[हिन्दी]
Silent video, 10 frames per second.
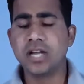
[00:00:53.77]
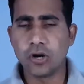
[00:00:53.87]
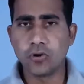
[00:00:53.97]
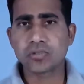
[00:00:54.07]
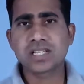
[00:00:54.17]

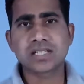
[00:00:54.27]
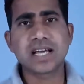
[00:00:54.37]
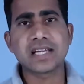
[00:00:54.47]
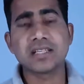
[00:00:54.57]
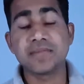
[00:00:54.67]
हो सकता
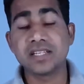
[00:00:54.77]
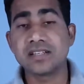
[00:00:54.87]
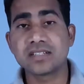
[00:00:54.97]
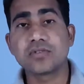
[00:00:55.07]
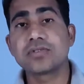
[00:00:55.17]
है कि मेरी
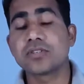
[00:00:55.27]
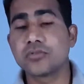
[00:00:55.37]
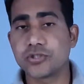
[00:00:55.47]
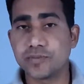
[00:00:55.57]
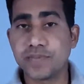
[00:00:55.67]
नज़रों से
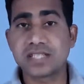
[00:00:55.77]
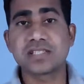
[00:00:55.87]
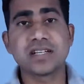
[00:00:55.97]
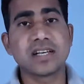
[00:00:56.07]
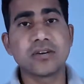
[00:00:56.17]
कुछ बच
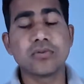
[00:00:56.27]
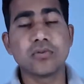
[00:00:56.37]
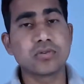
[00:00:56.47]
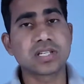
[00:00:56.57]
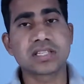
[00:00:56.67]
गया हो
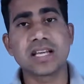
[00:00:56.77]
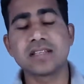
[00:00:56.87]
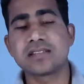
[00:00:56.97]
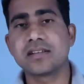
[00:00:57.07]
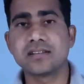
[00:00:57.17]
हो सकता है
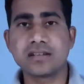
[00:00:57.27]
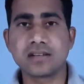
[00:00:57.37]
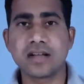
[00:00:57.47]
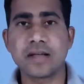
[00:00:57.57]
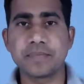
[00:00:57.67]
इस तरीके का
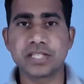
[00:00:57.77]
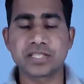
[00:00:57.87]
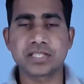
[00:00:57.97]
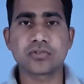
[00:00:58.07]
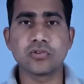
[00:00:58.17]

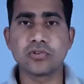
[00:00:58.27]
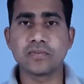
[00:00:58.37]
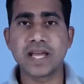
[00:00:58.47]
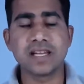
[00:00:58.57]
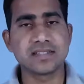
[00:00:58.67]
एप्लीकेशन कोई
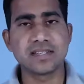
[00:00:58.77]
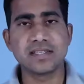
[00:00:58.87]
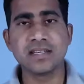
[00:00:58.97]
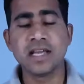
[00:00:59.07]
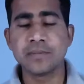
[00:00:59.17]
पहले से ही